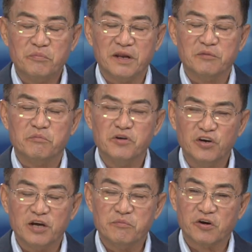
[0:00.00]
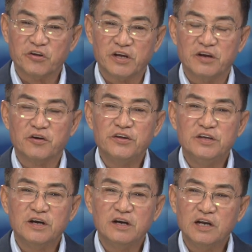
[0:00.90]
mình, người mà có thể nói
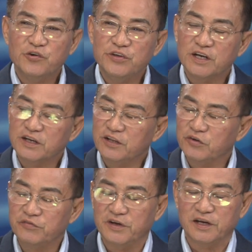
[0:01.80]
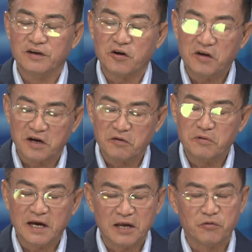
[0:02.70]
nhớ lâu nhất, kính thưa quý vị, đó là không
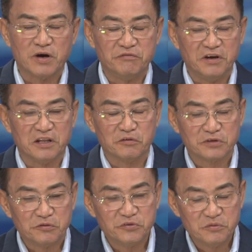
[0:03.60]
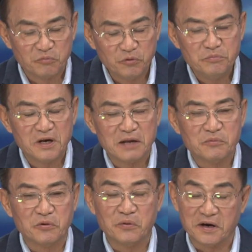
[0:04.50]
ai ngoài vị Tổng thống thứ 45
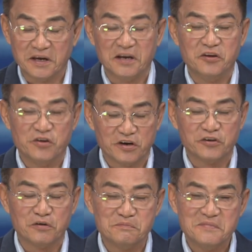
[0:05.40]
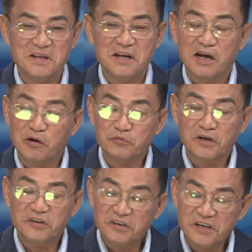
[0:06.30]
của Hoa Kỳ Donald Trump. Ông ta
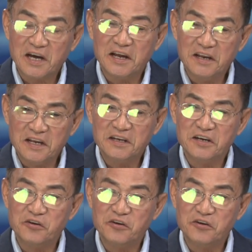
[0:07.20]
nhớ dài đến cái